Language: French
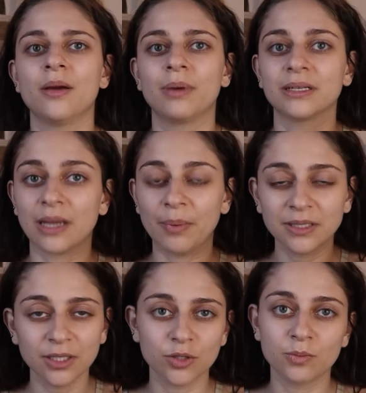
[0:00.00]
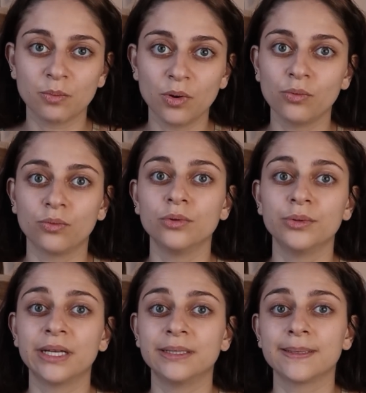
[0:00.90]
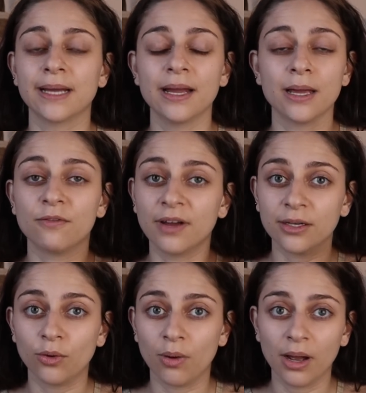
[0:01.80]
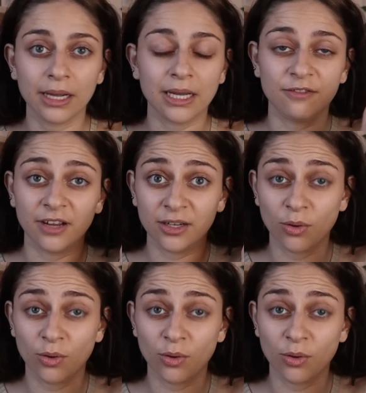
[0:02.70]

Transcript: Parce qu'à partir du moment où on lui a dit ça, elle va y croire et elle va y